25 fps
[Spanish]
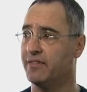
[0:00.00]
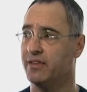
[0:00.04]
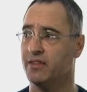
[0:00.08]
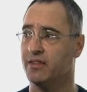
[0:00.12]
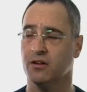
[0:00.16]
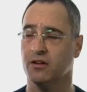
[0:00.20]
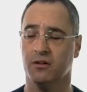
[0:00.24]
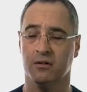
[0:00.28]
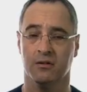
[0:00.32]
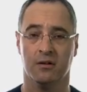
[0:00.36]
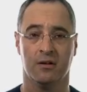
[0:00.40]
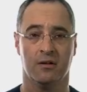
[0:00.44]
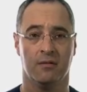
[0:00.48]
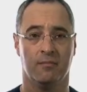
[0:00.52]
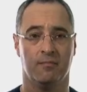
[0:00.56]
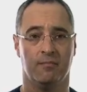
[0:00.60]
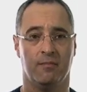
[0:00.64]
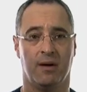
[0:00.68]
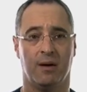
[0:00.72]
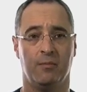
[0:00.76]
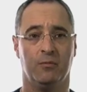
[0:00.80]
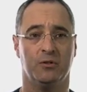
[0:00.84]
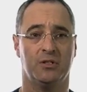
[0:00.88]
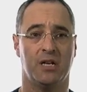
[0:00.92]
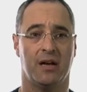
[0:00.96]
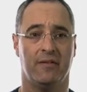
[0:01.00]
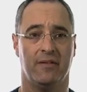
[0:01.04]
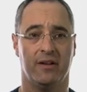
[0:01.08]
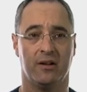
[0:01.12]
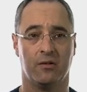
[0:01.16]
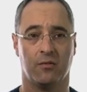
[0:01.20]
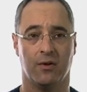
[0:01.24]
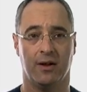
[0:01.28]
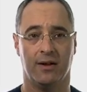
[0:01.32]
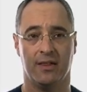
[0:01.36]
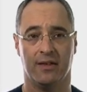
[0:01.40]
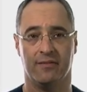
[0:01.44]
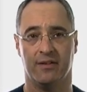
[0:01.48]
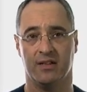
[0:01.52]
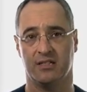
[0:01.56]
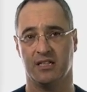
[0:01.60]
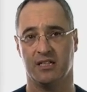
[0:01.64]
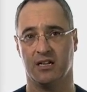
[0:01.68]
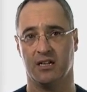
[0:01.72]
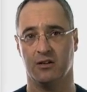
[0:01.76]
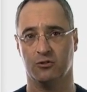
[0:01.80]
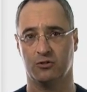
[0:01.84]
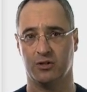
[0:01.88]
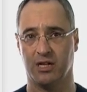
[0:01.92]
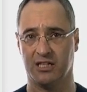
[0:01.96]
vídeo vamos a ver cuál debe
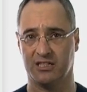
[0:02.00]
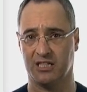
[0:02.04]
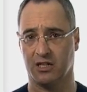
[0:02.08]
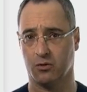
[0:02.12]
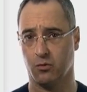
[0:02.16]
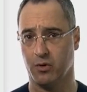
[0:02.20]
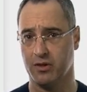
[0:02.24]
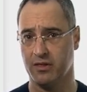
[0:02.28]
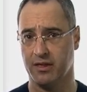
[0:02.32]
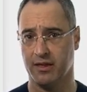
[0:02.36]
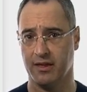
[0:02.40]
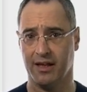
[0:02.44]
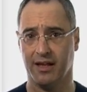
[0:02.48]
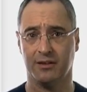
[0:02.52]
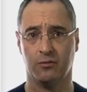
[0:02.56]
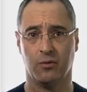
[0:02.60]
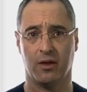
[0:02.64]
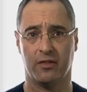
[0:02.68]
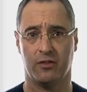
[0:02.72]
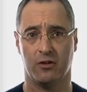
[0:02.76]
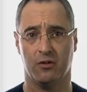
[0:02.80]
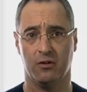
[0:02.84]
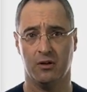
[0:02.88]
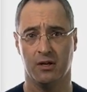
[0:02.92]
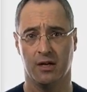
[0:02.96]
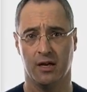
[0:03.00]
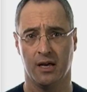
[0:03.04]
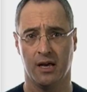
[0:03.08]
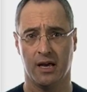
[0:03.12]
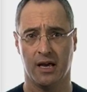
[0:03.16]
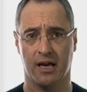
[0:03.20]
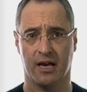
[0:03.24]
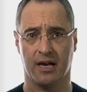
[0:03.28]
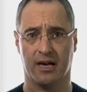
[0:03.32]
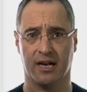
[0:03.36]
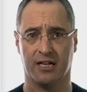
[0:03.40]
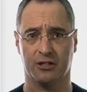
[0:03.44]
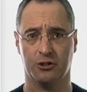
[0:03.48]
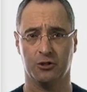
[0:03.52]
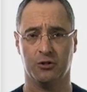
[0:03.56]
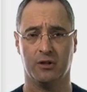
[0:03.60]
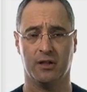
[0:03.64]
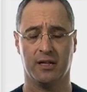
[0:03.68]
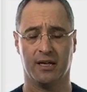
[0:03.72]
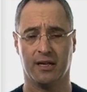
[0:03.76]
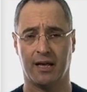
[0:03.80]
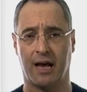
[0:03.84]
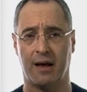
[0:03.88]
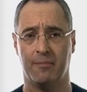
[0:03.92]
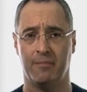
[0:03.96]
ser nuestra secuencia de actuación en caso
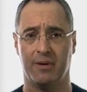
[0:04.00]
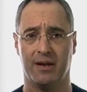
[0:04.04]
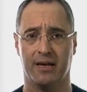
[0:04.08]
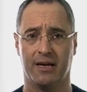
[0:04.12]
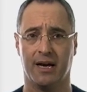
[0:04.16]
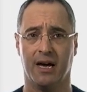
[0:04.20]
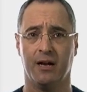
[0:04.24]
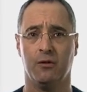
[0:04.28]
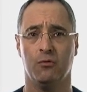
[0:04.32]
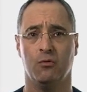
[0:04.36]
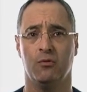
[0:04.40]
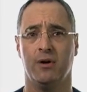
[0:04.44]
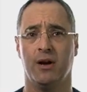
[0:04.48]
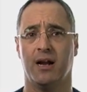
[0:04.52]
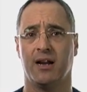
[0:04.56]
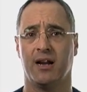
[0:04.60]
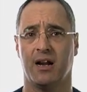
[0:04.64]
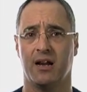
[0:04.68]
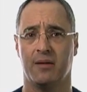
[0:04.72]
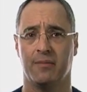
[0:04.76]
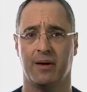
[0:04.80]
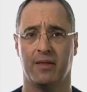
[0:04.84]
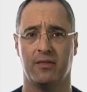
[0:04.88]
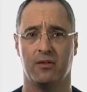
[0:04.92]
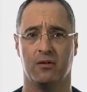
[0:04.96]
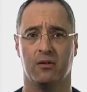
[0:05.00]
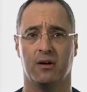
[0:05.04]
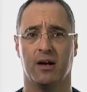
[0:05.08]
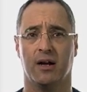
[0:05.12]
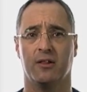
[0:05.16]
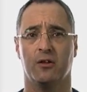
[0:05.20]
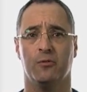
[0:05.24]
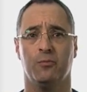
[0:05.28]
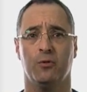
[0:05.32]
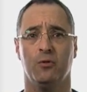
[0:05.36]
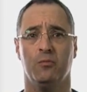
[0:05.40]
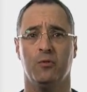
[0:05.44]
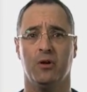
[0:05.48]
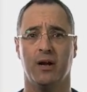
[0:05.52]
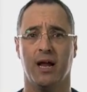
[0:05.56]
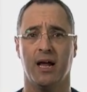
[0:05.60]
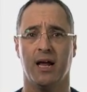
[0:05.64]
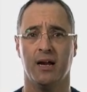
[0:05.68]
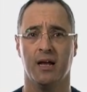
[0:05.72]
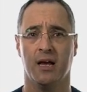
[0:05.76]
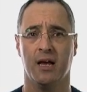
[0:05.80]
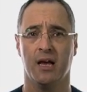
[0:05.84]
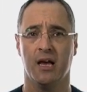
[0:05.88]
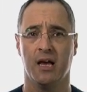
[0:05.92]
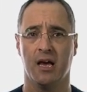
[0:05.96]
de aplicar una reanimación
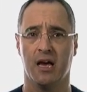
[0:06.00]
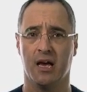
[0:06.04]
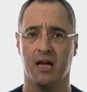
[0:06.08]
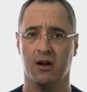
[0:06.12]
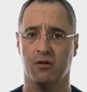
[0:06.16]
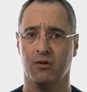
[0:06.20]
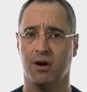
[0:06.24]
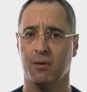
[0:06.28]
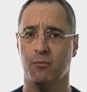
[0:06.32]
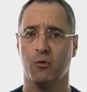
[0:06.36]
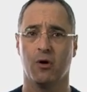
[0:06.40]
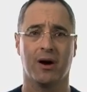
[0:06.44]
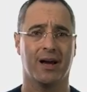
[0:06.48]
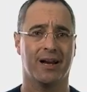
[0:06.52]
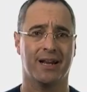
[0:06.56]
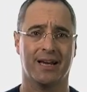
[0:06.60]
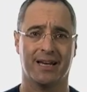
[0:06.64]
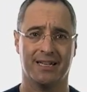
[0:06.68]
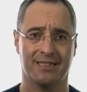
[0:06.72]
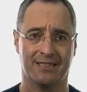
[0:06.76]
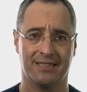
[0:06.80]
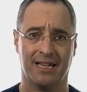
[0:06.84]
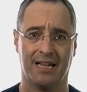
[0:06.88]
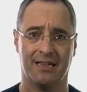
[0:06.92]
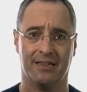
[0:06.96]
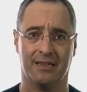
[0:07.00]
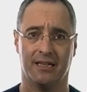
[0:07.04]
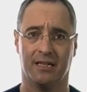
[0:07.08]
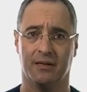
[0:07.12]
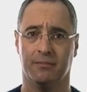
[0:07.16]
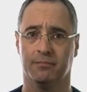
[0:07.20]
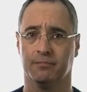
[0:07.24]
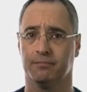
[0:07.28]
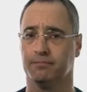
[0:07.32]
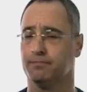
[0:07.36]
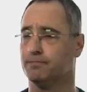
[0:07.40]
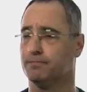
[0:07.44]
cardiopulmonar en una mujer gestante.